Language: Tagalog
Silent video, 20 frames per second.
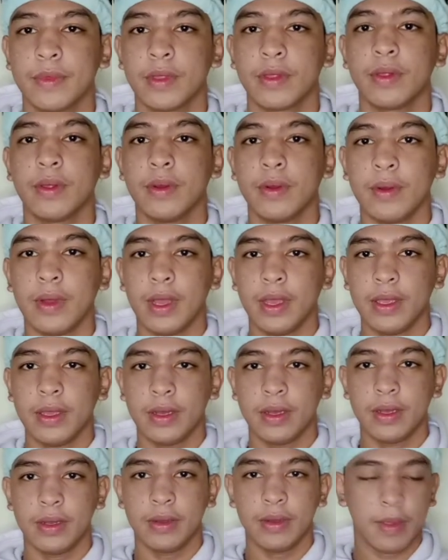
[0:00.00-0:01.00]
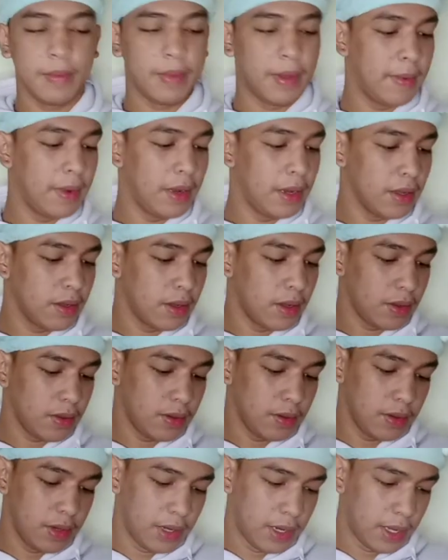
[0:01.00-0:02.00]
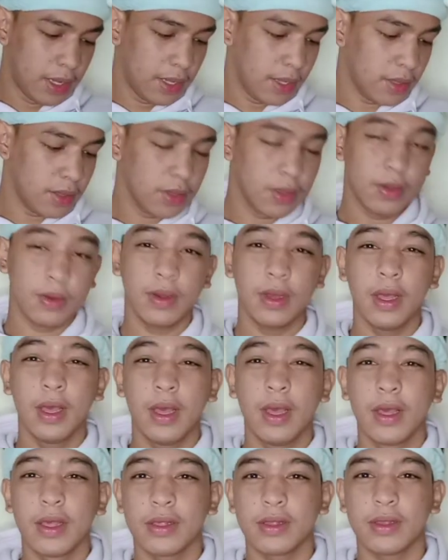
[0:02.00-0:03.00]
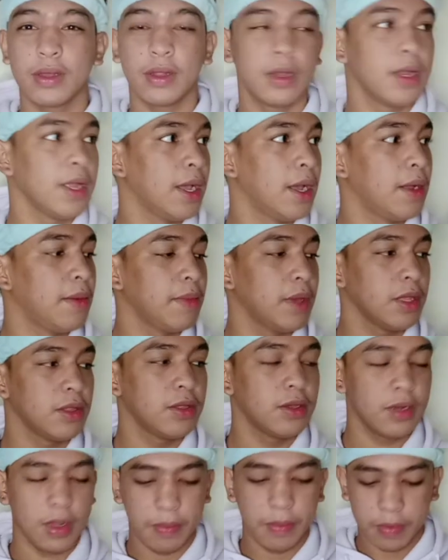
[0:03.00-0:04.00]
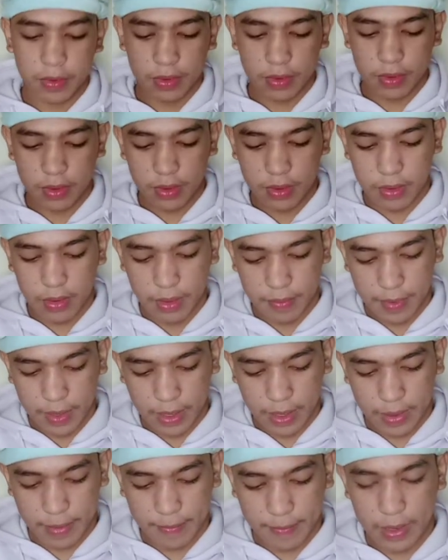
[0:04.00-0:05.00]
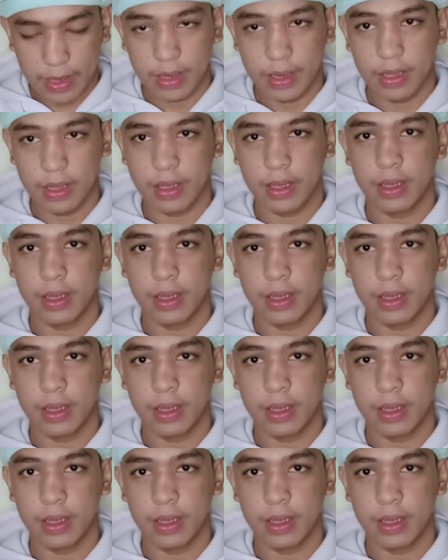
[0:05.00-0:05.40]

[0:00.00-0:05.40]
So, ayun, nagbabalik ako ulit. So, sorry ah, medyo naputol ulit. Kaya eh, pala.